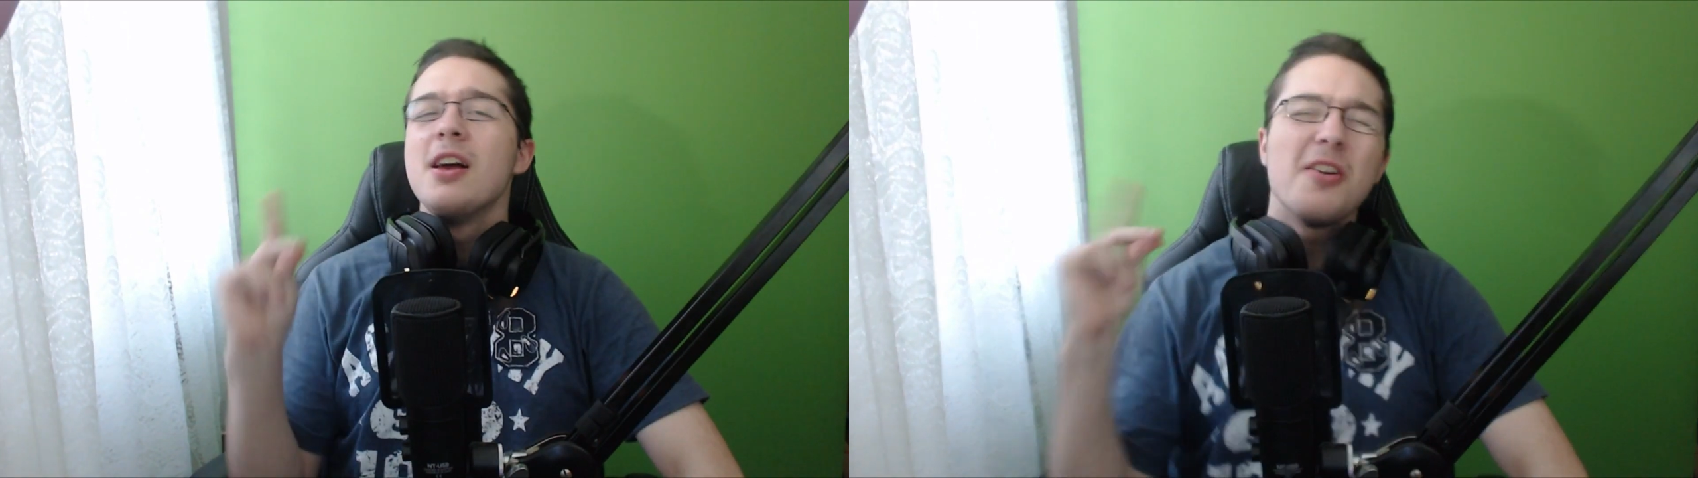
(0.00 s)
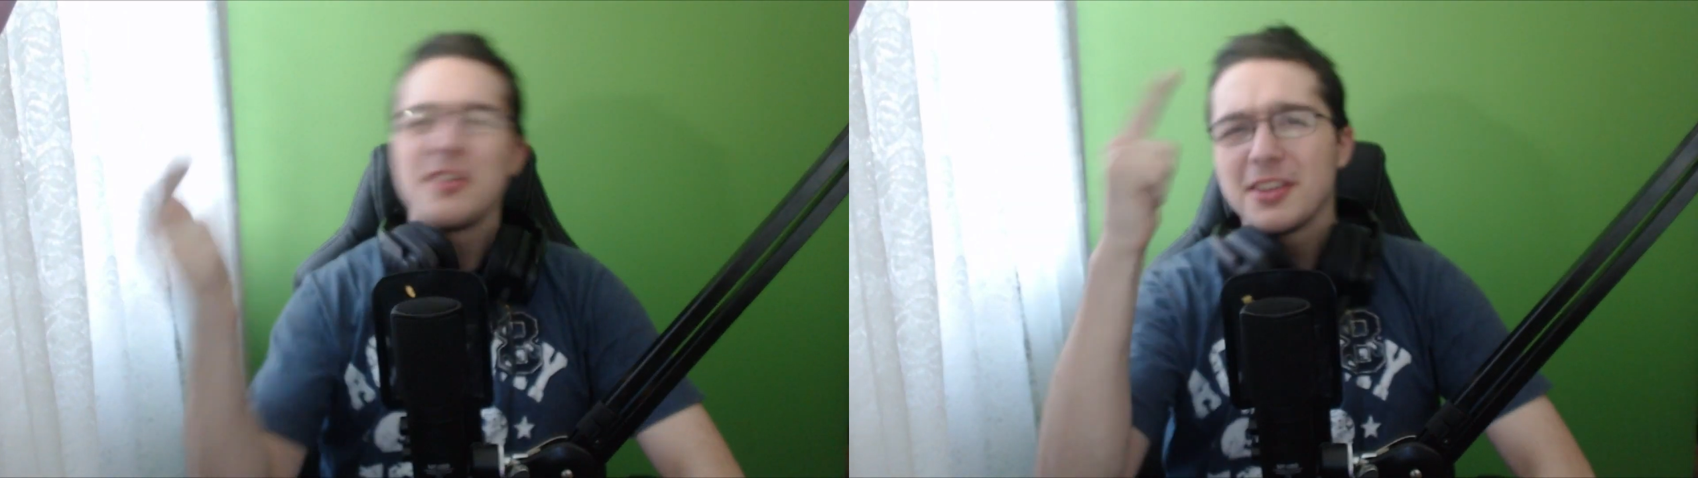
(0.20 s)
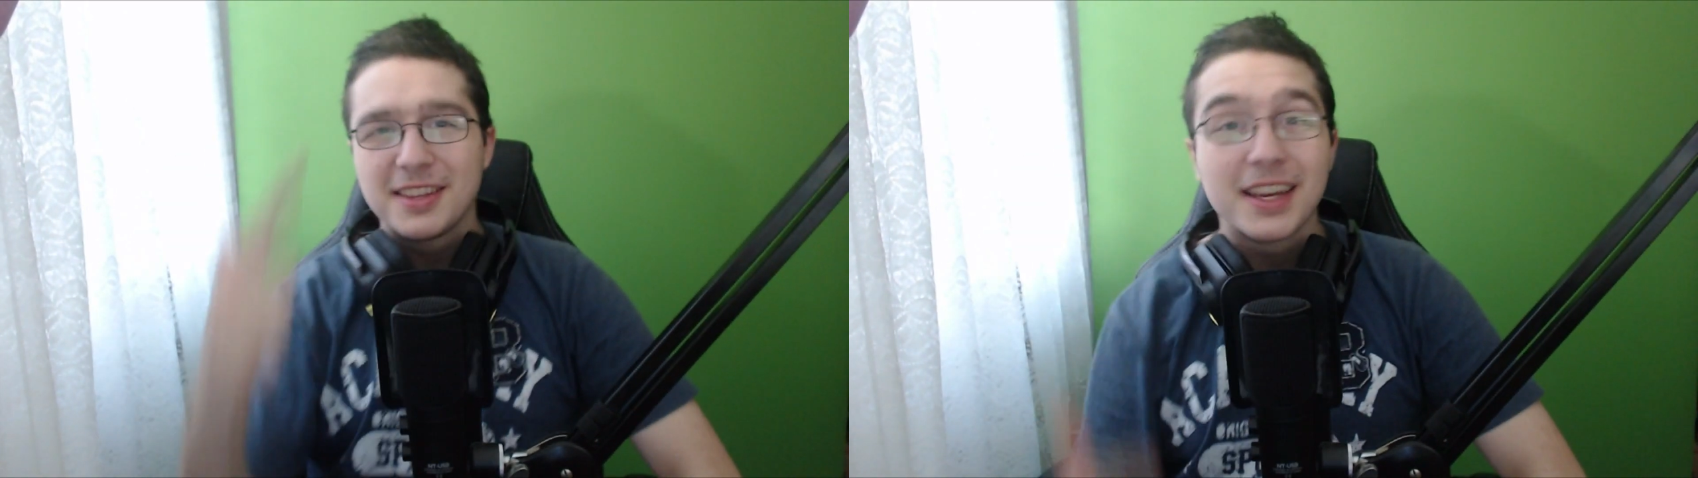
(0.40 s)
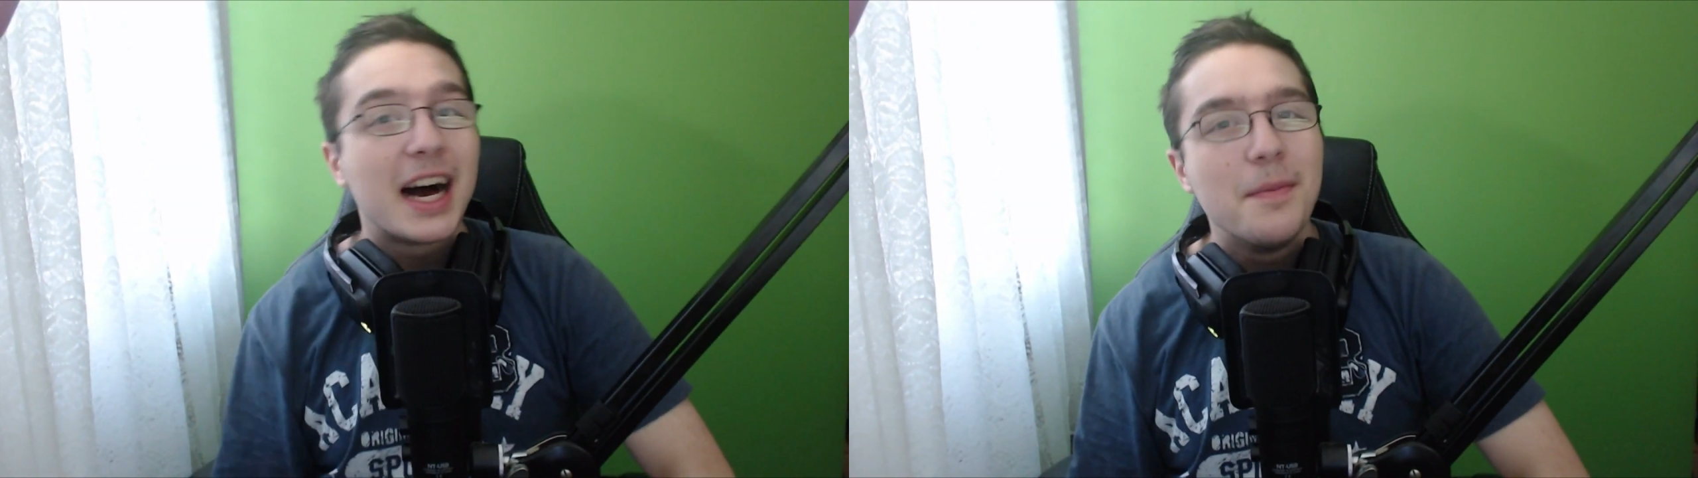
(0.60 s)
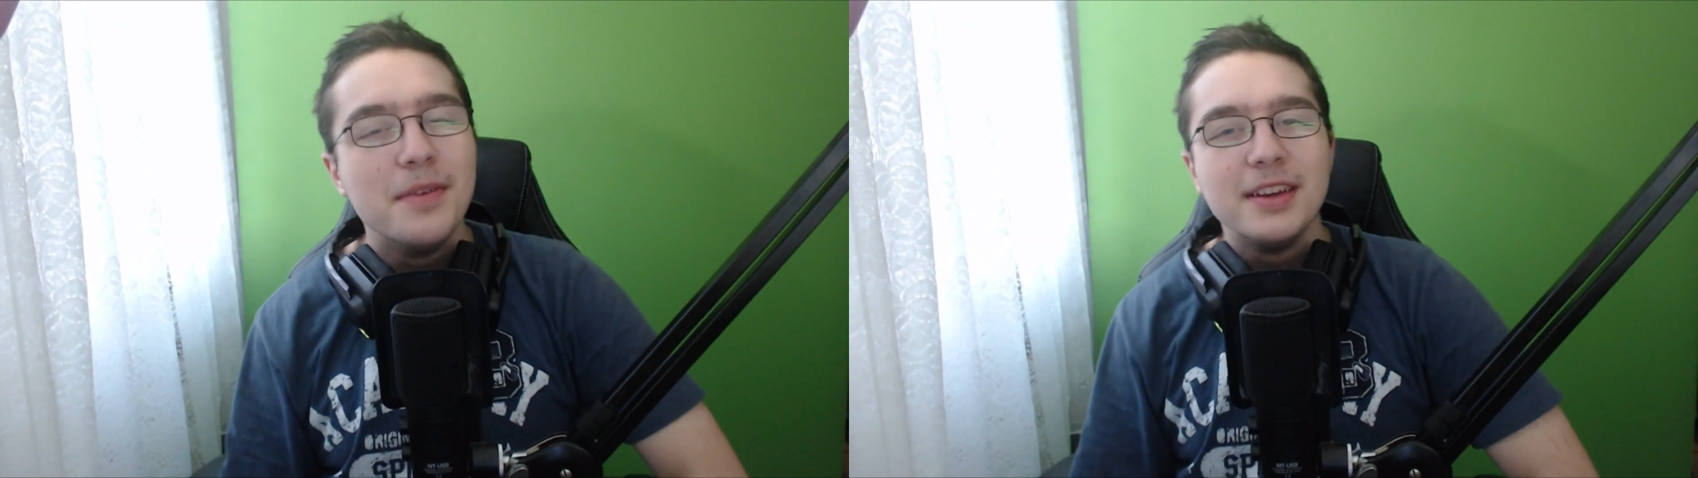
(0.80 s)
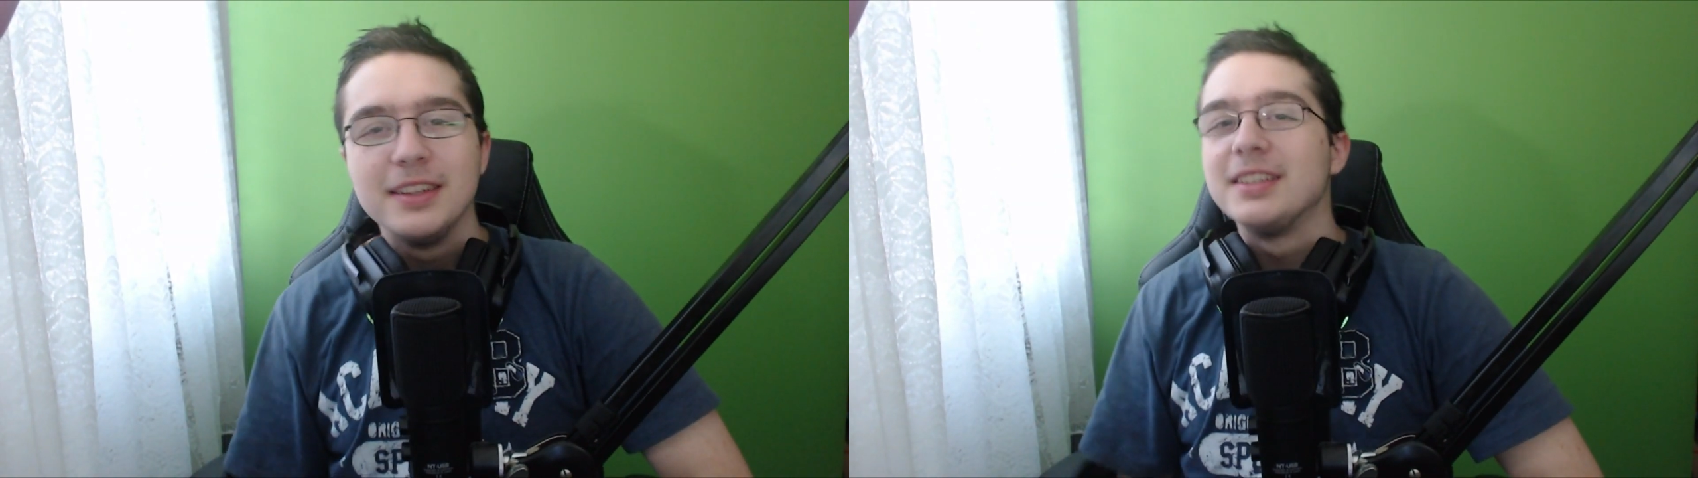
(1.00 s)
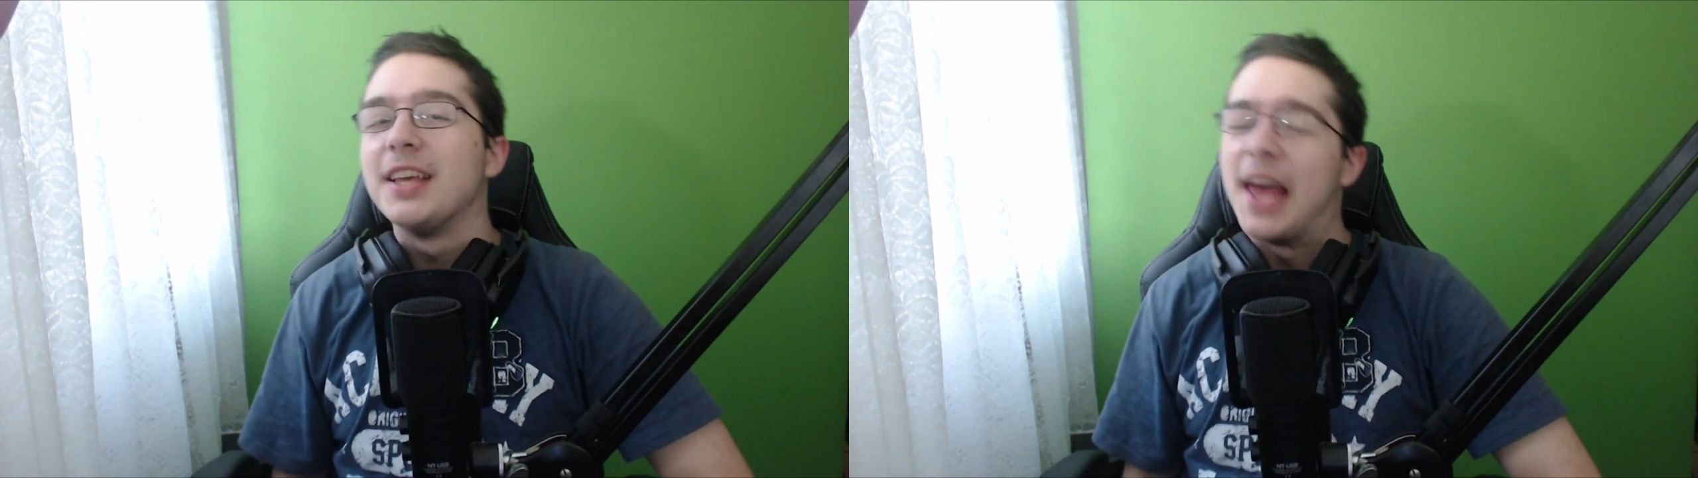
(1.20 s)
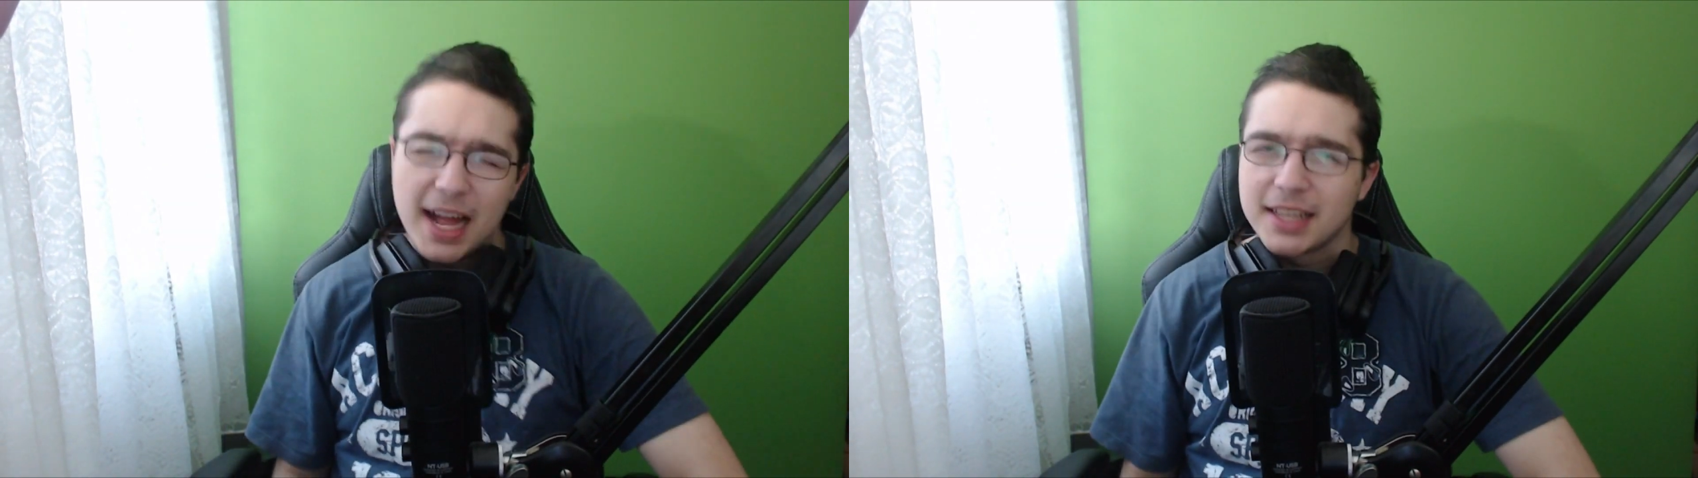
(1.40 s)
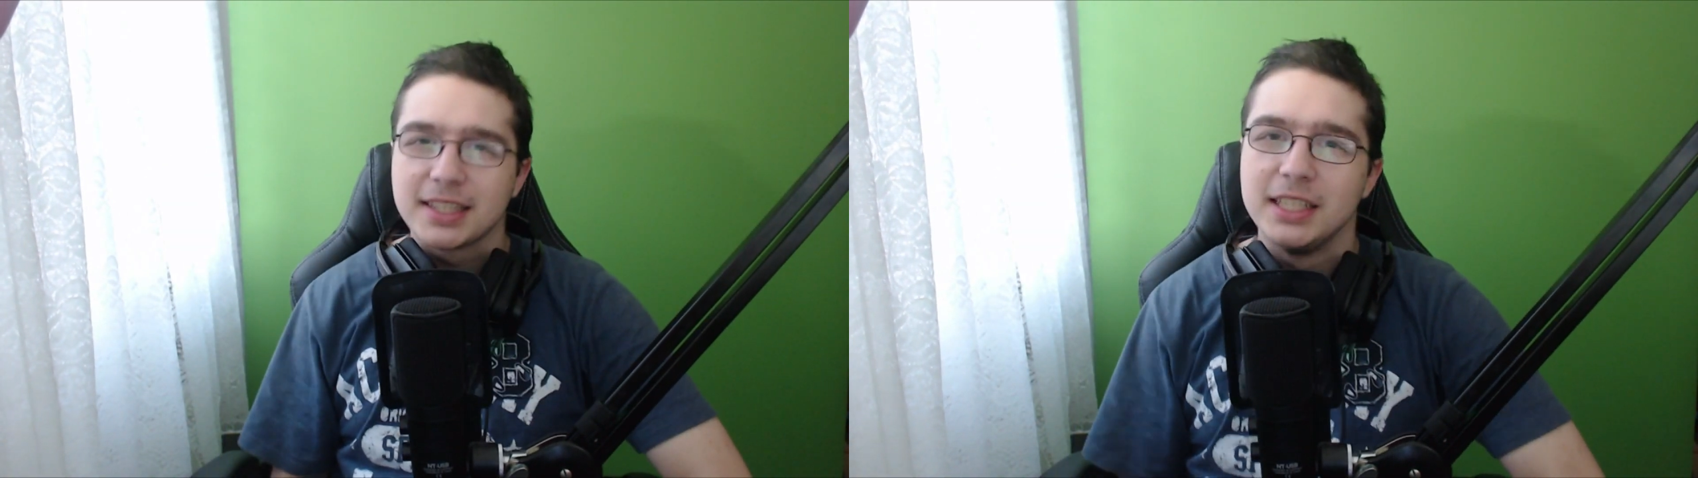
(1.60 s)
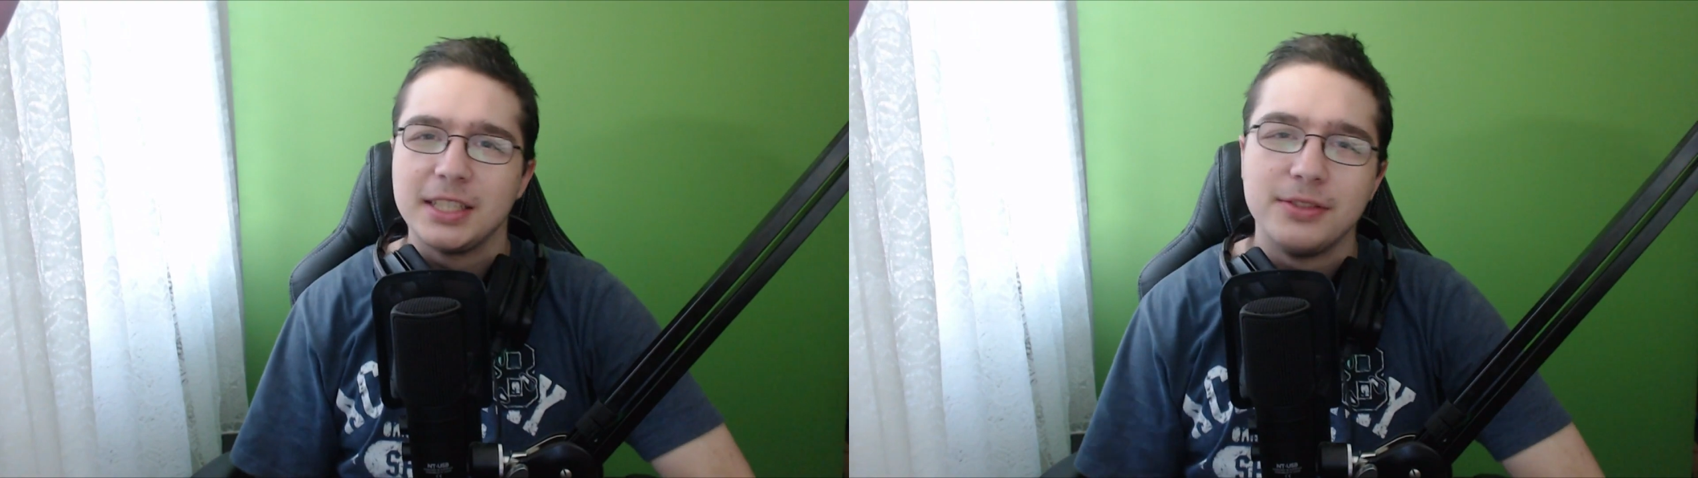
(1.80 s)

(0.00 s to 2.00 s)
Und damit herzlich